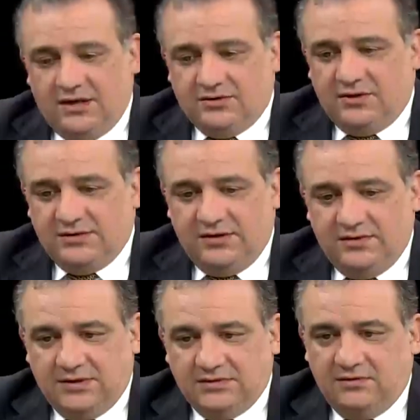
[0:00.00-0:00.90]
En las zonas de
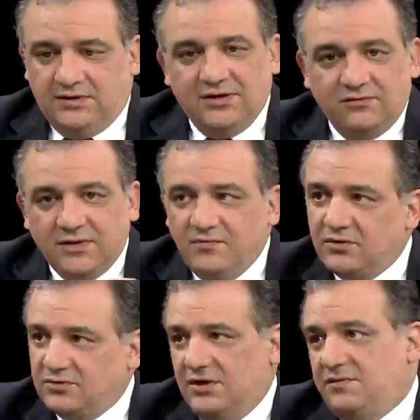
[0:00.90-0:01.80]
alimentación es lo
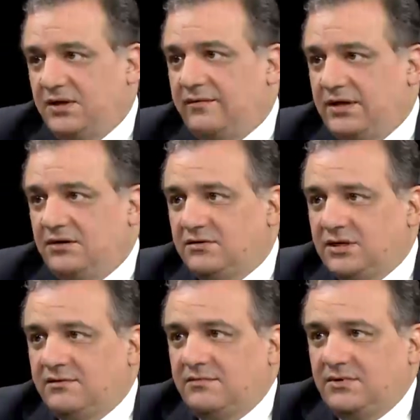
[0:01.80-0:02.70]
mismo que ustedes van a ver
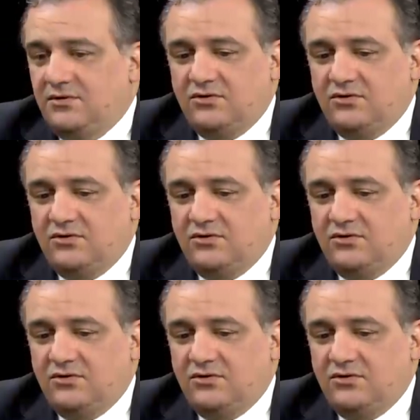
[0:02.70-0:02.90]
ahora,